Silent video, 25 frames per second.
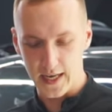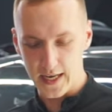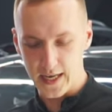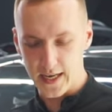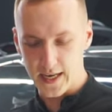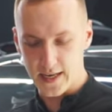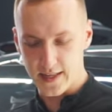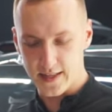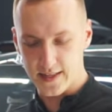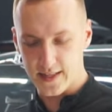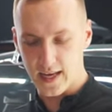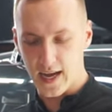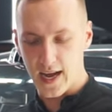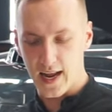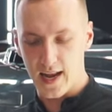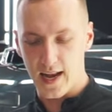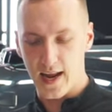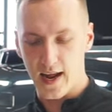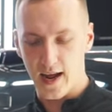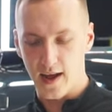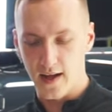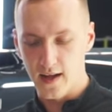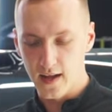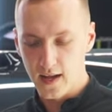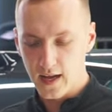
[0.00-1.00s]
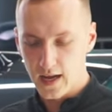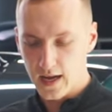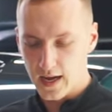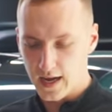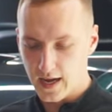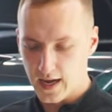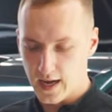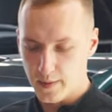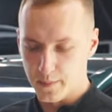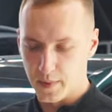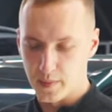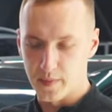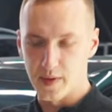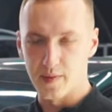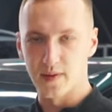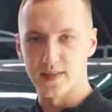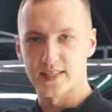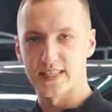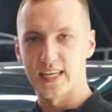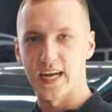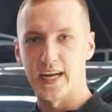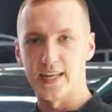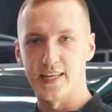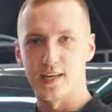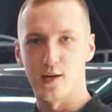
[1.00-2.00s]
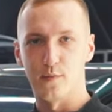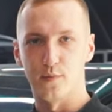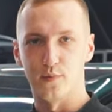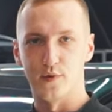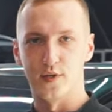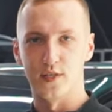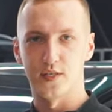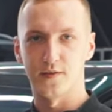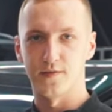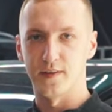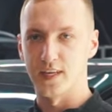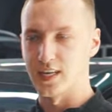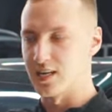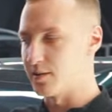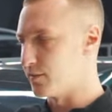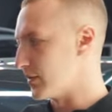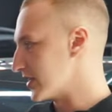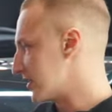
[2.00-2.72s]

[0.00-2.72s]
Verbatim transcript: И далее, а, помимо задней полусферы,